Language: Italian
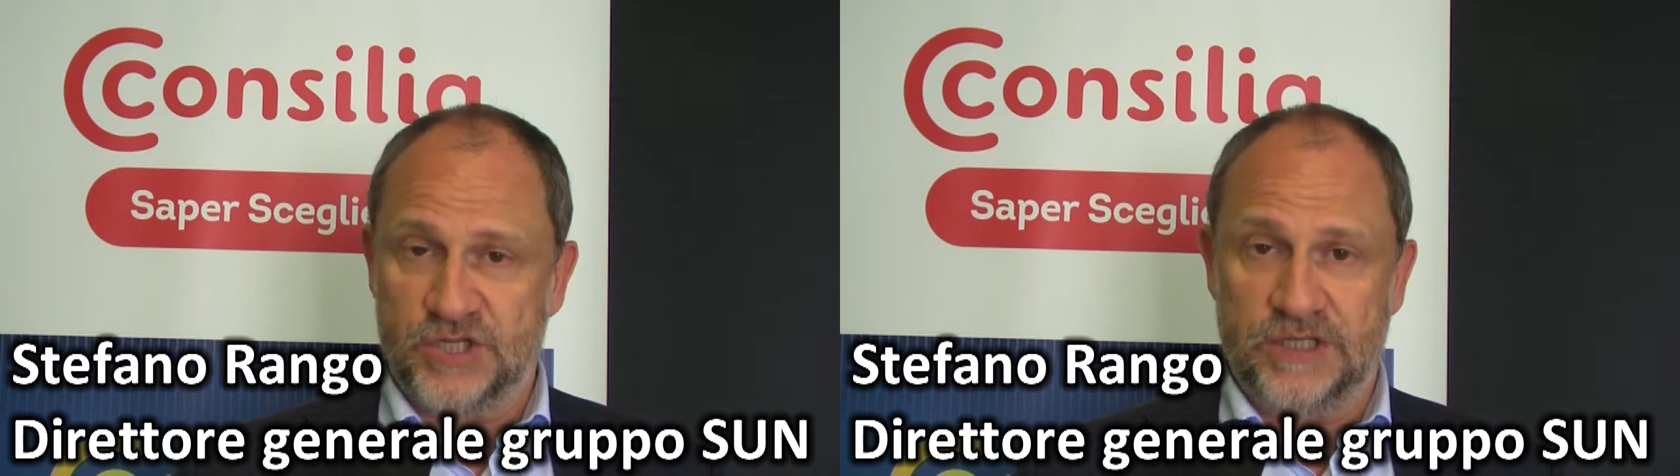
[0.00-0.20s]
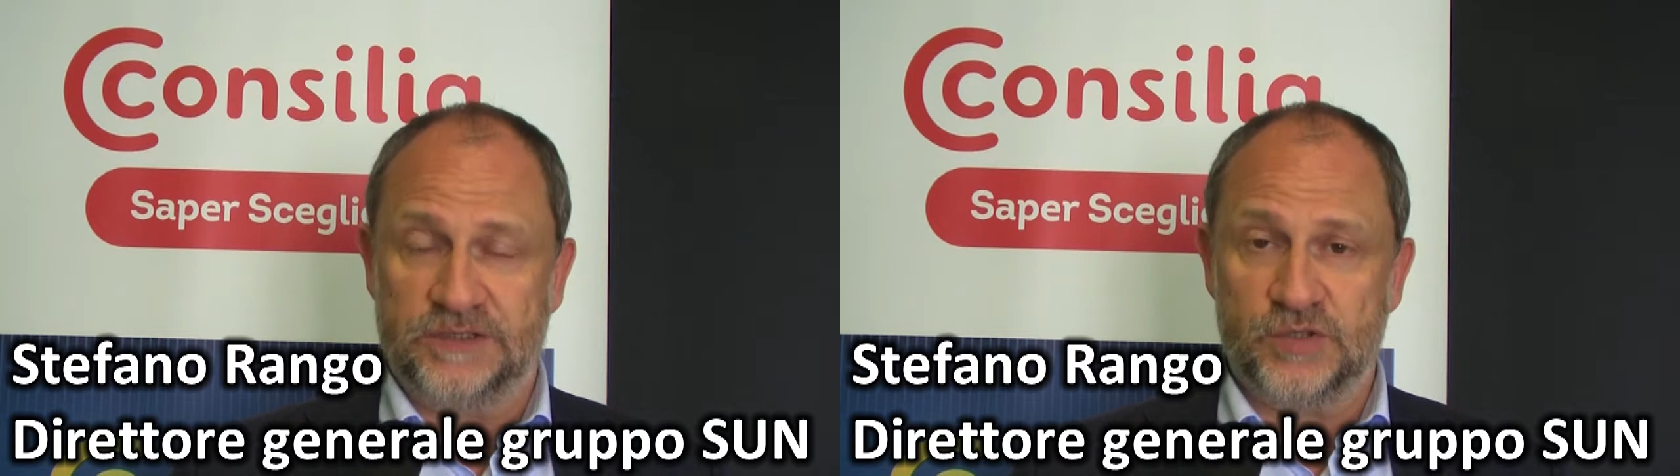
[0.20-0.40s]

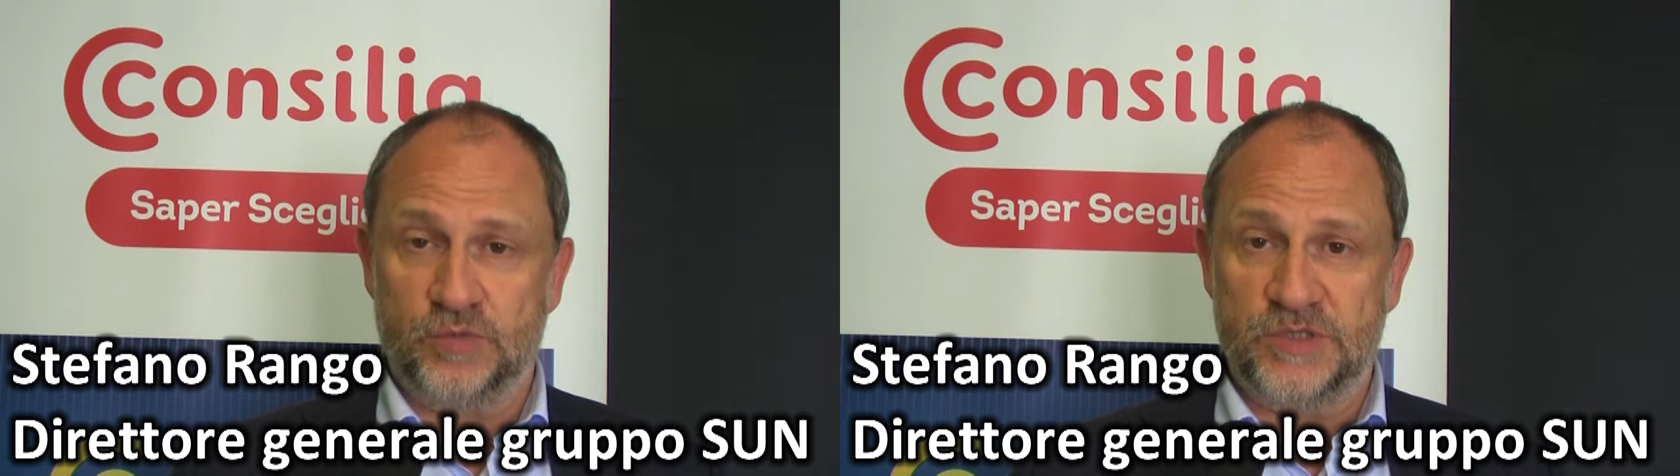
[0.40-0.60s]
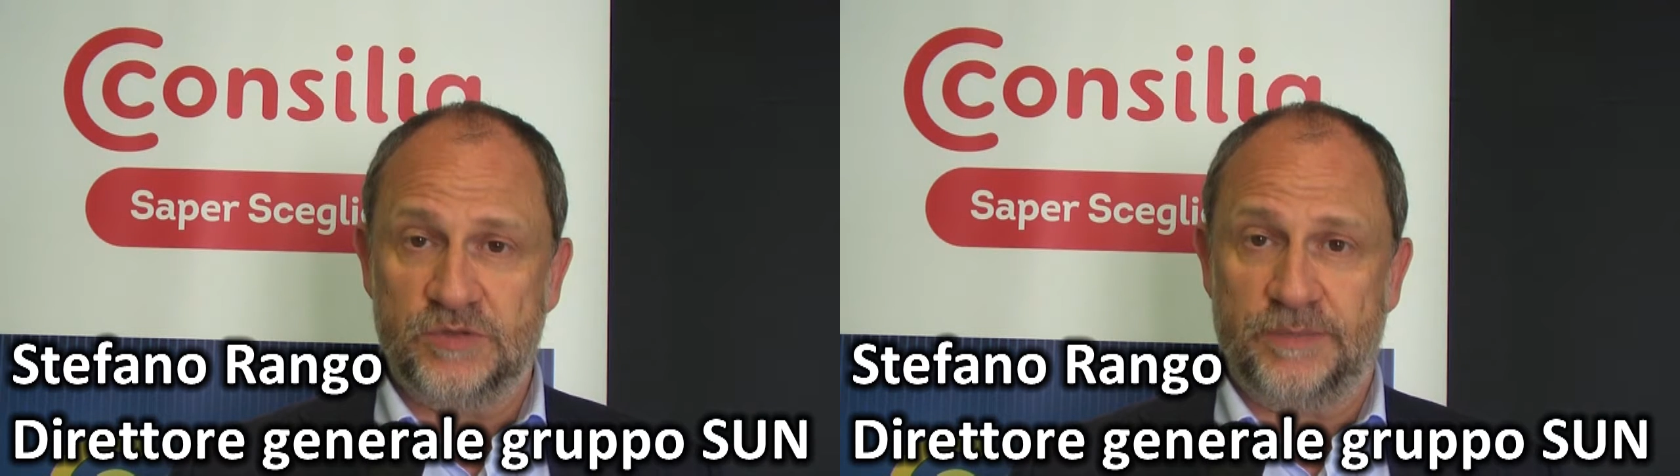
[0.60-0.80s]
scelte
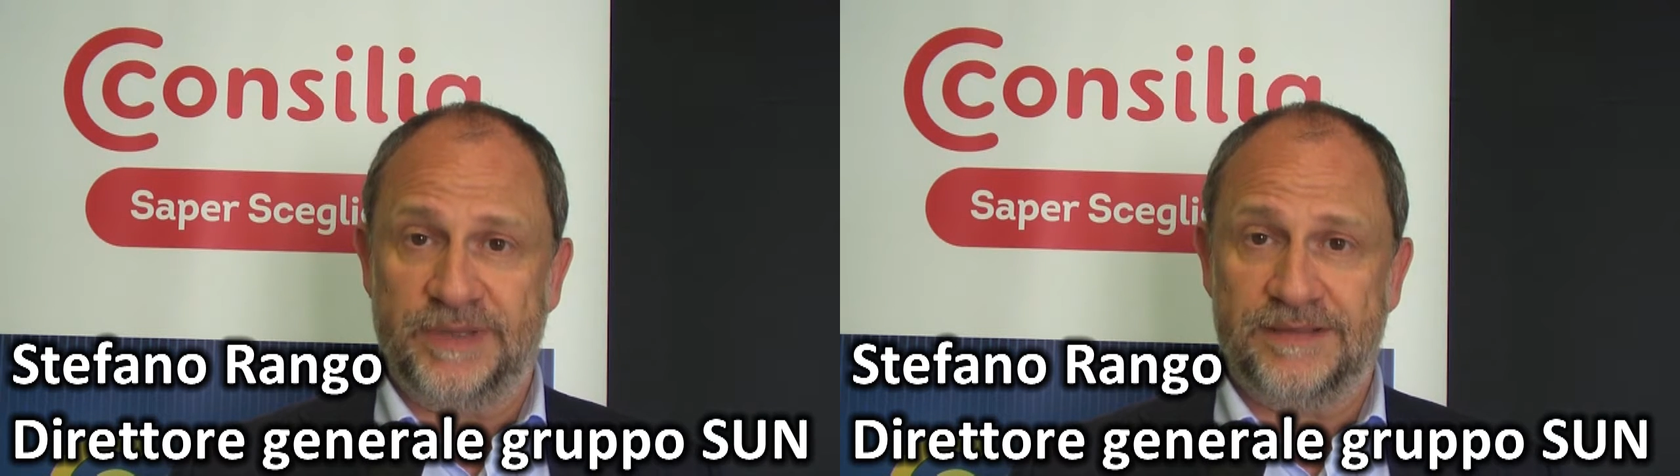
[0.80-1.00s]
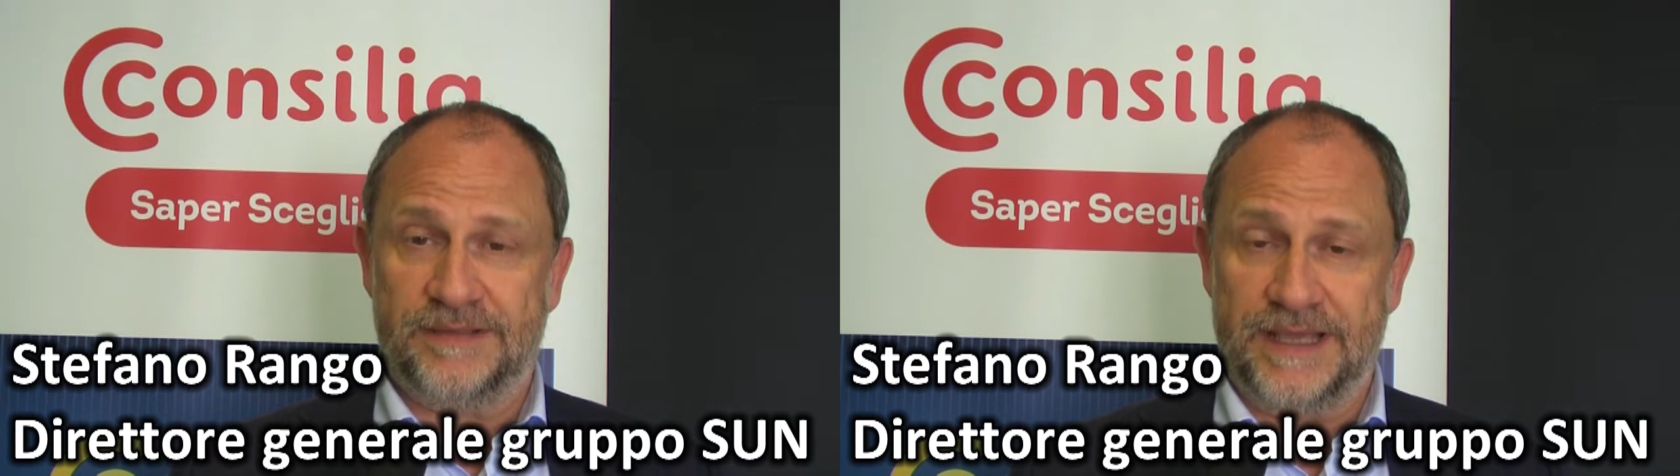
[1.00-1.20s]
su misura
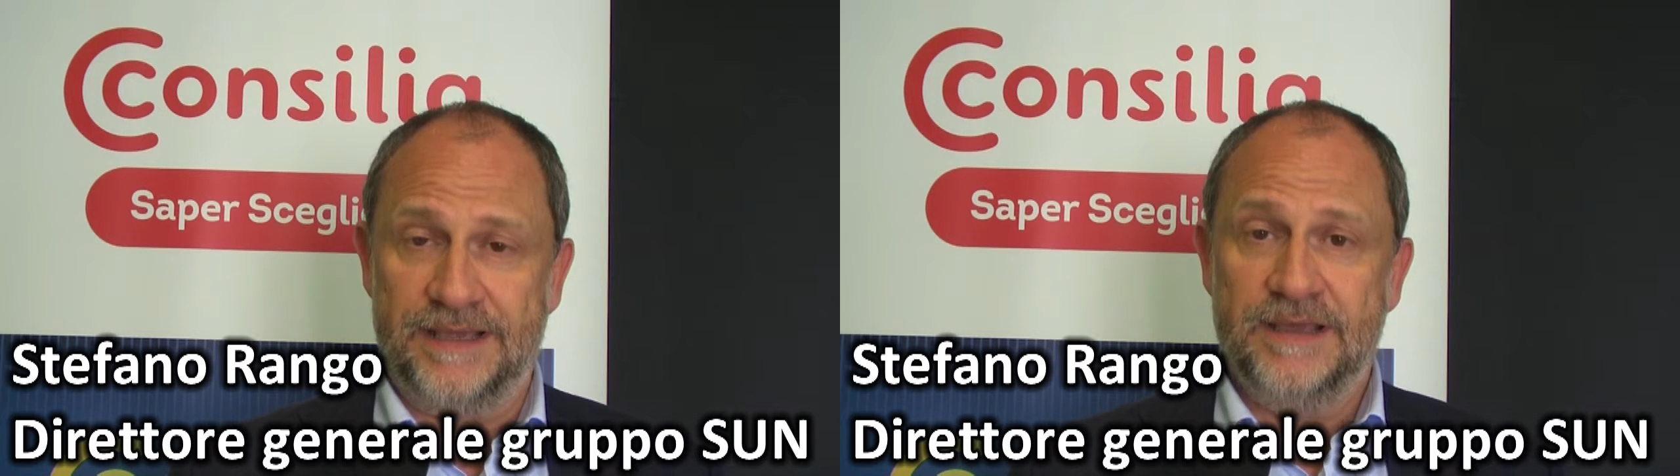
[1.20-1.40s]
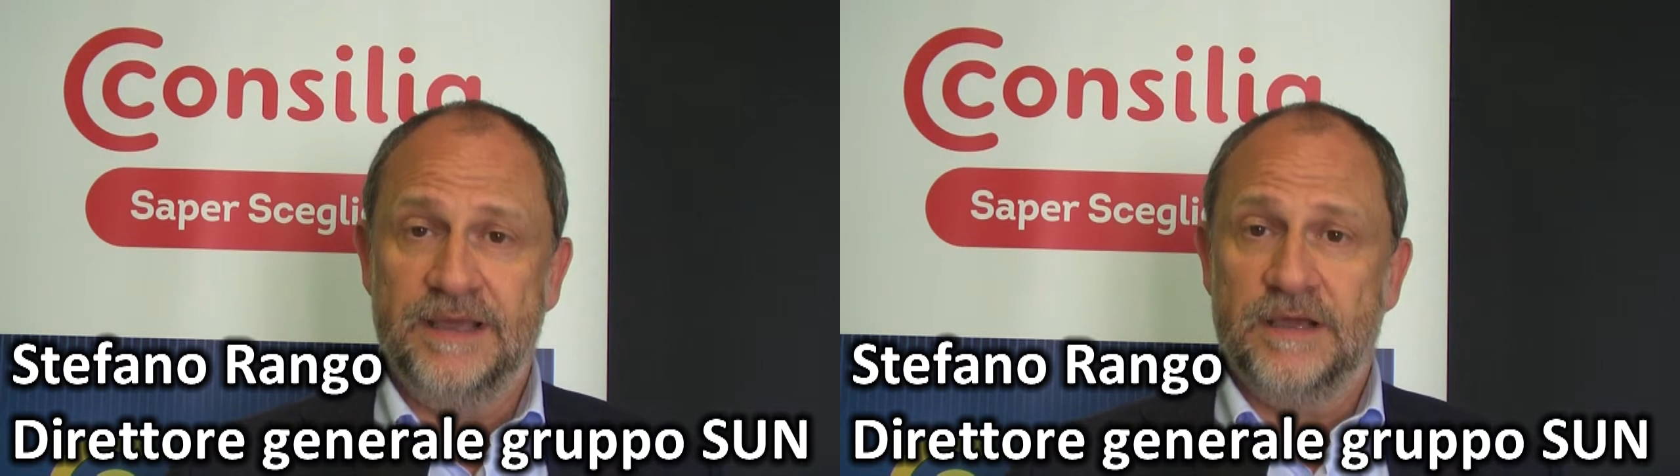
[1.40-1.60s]
per
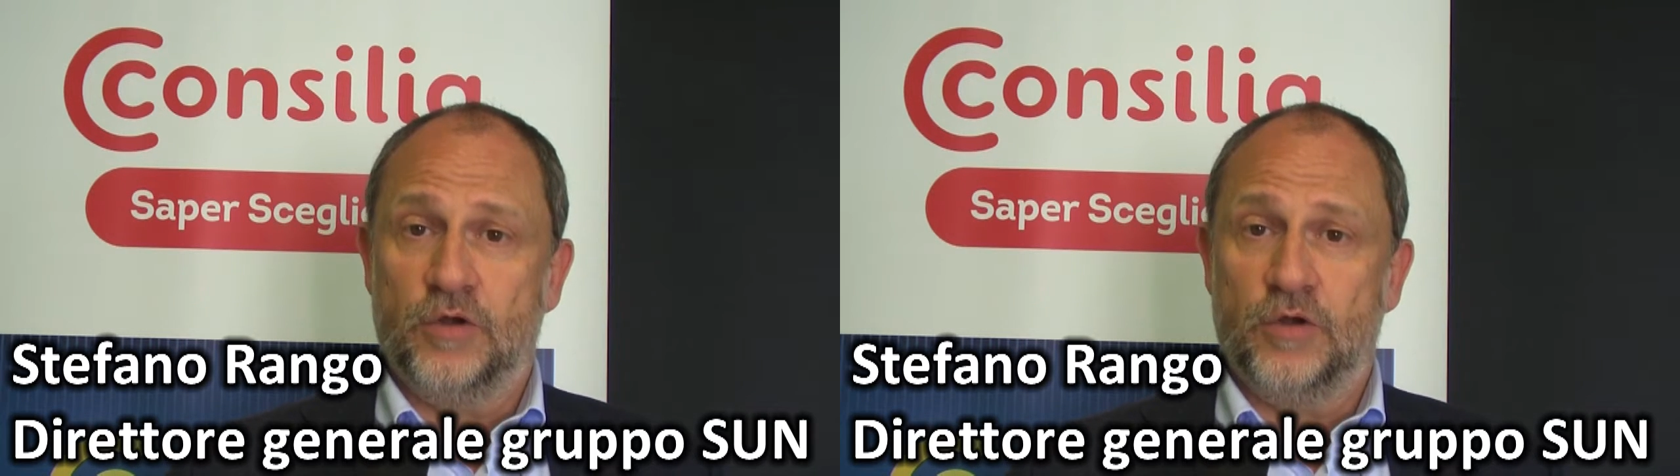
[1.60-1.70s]
te